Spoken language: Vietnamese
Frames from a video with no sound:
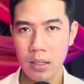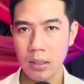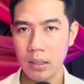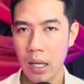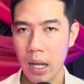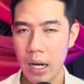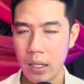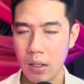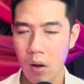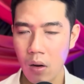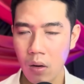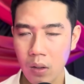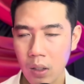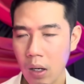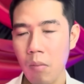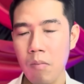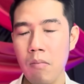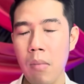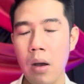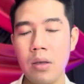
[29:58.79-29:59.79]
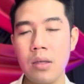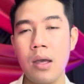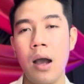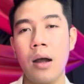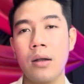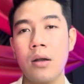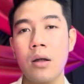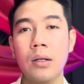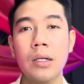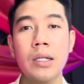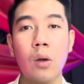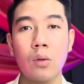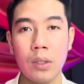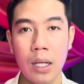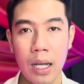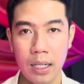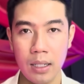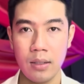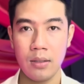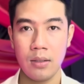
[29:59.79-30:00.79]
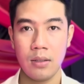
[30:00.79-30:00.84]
thì nó không bao giờ được đi đầu thai.